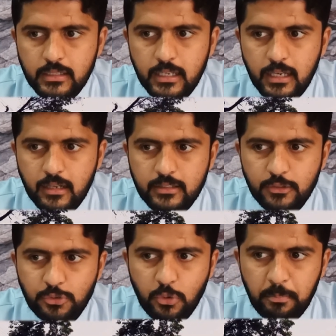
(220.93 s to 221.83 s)
ये आई
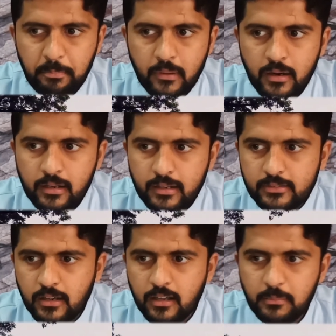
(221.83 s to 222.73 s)
थिंक सो पार्क है
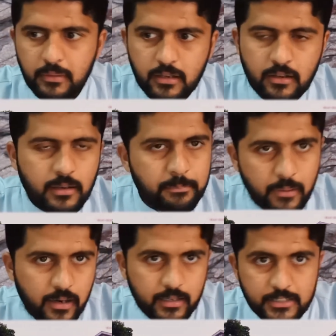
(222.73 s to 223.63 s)
साथ में हाँ
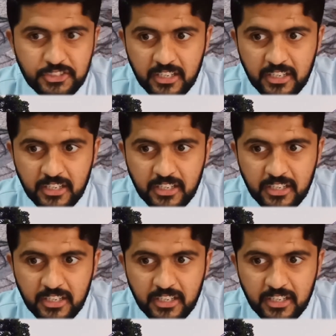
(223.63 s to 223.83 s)
पार्क ही